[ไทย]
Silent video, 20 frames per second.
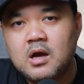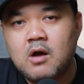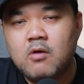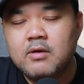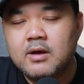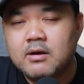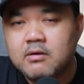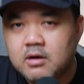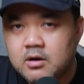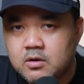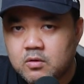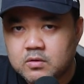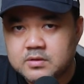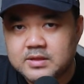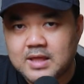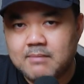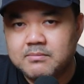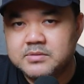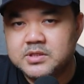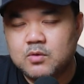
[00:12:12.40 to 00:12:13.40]
เขาแค่กระโดด
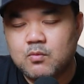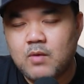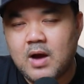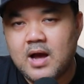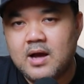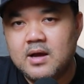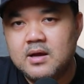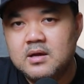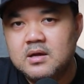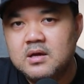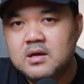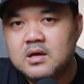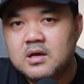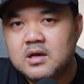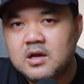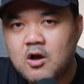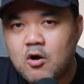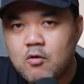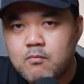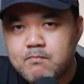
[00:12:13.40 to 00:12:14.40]
ตามจังหวะ
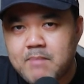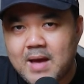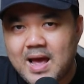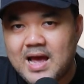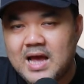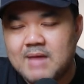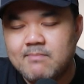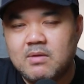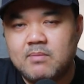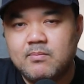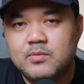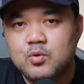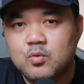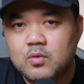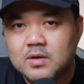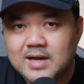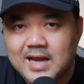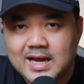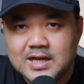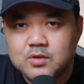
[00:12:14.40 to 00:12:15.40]
เขาแปะให้บอลมันอ
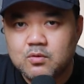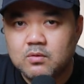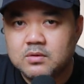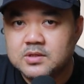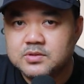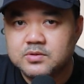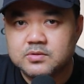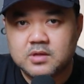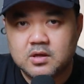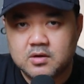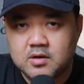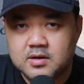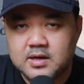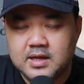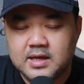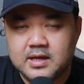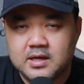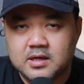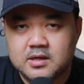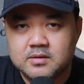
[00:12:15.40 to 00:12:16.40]
ยู่ใกล้ตัวที่สุดเท่านั้น
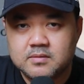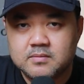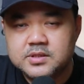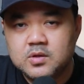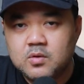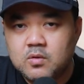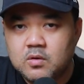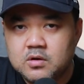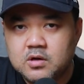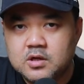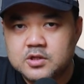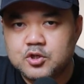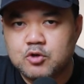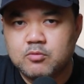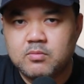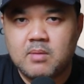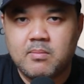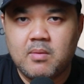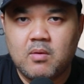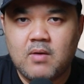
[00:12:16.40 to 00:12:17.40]
เอง ซึ่งคนก็ส
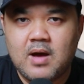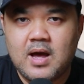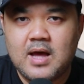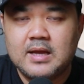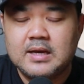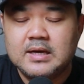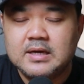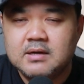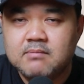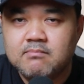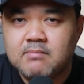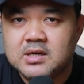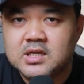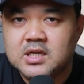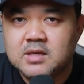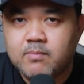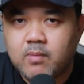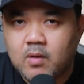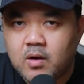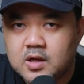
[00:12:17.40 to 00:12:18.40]
รุปเขาบอกว่ามัน
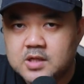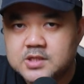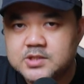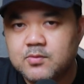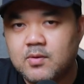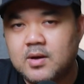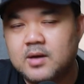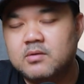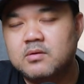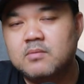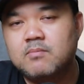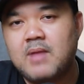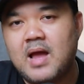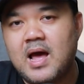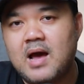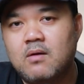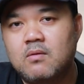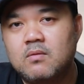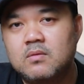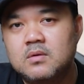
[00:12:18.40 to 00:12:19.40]
คือพรสวรรค์หรือเป
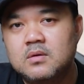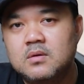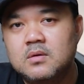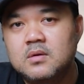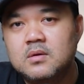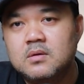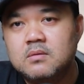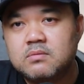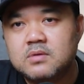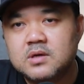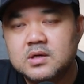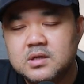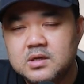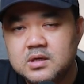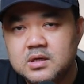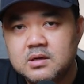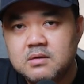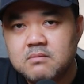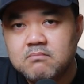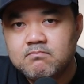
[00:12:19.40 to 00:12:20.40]
ล่า หรื
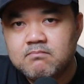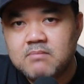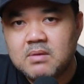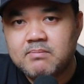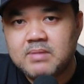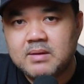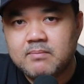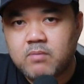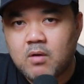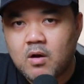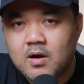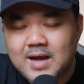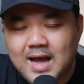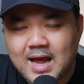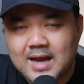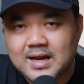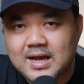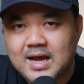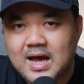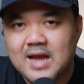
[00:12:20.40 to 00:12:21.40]
อมันเป็นเพราะ
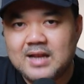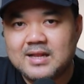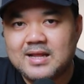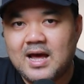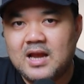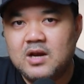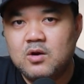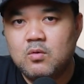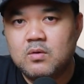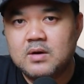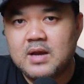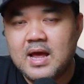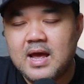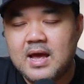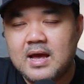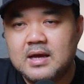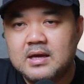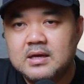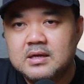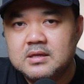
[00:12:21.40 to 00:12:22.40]
การคาดการล่วงห
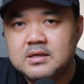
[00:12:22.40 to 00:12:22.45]
น้า